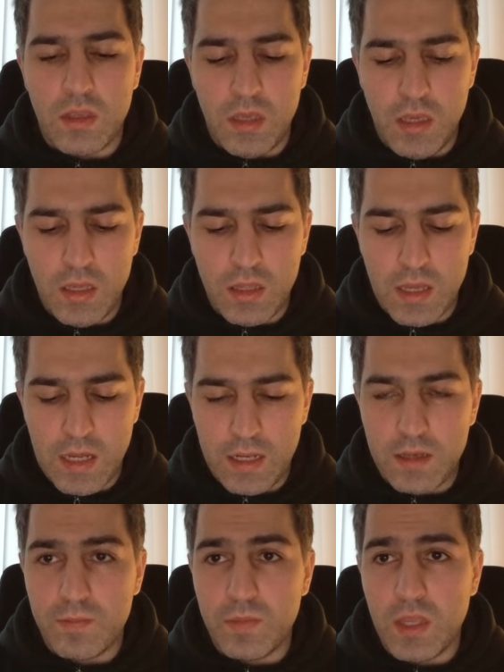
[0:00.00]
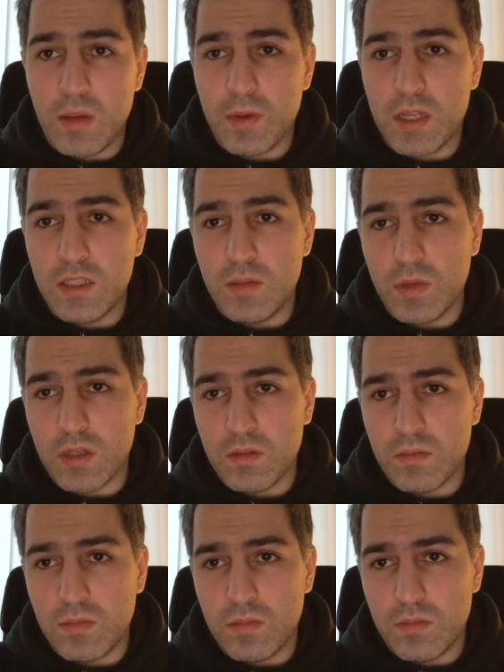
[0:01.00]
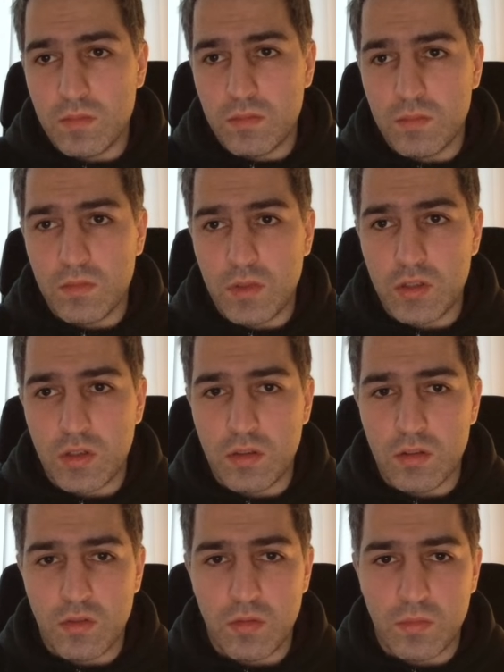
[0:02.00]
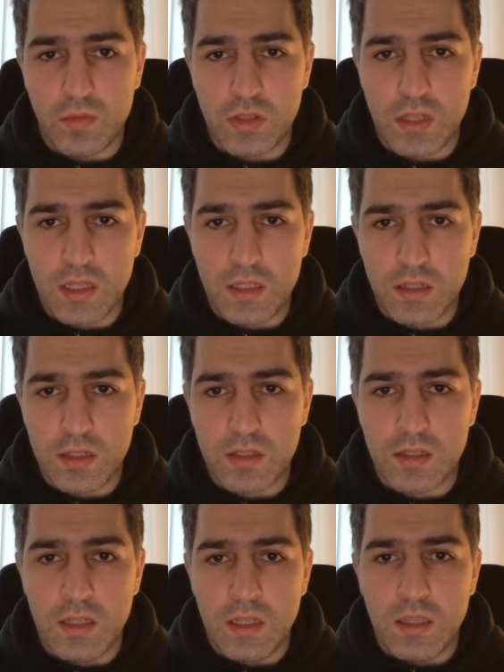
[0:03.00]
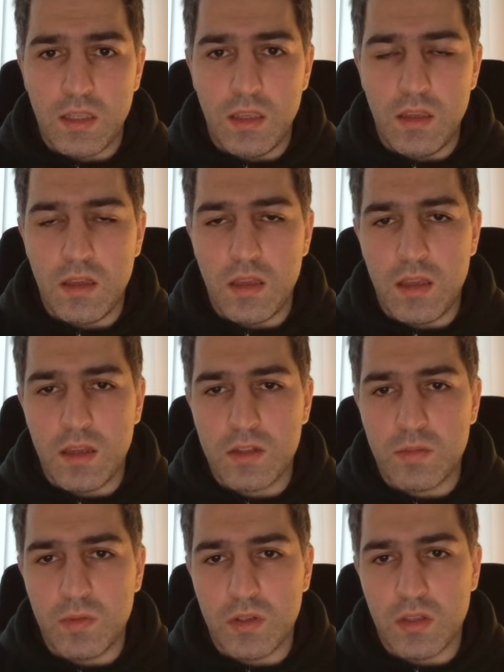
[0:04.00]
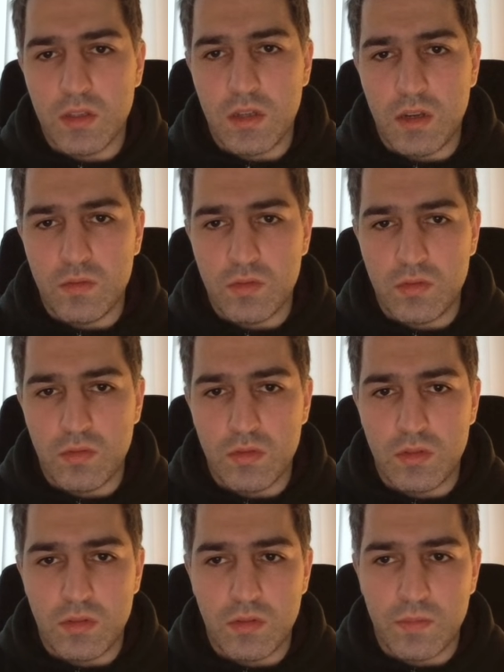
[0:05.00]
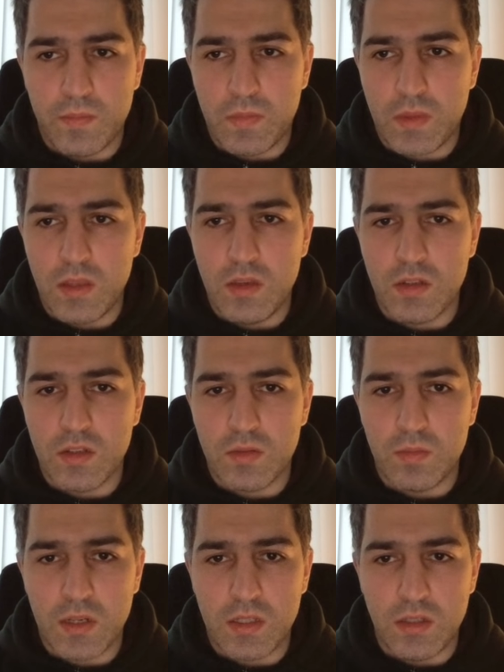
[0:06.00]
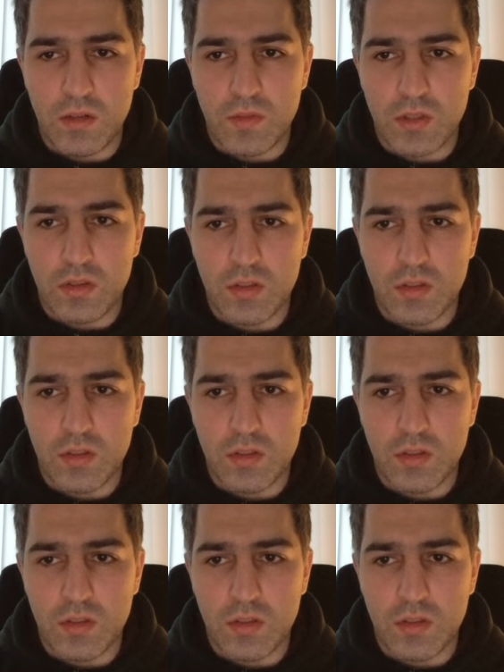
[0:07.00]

И далее необходимо нажать на кнопку Settings и Export Accounts, то есть их экспортировать.